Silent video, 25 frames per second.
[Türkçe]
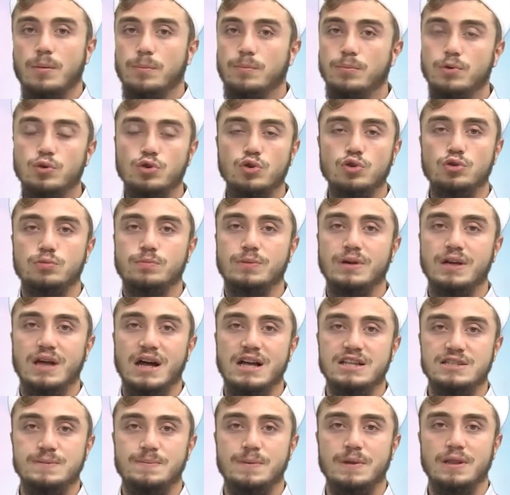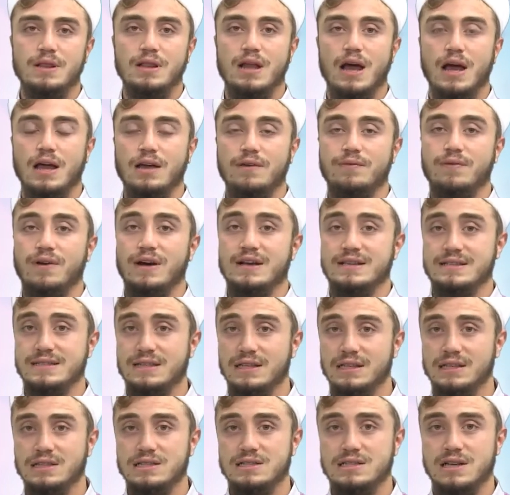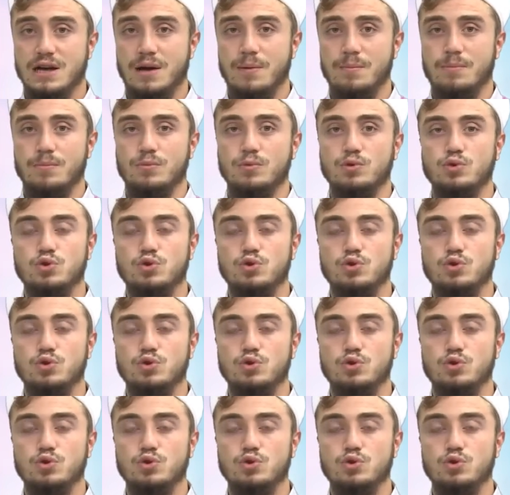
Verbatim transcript: Bugün birkaç bin like fazla alacağım,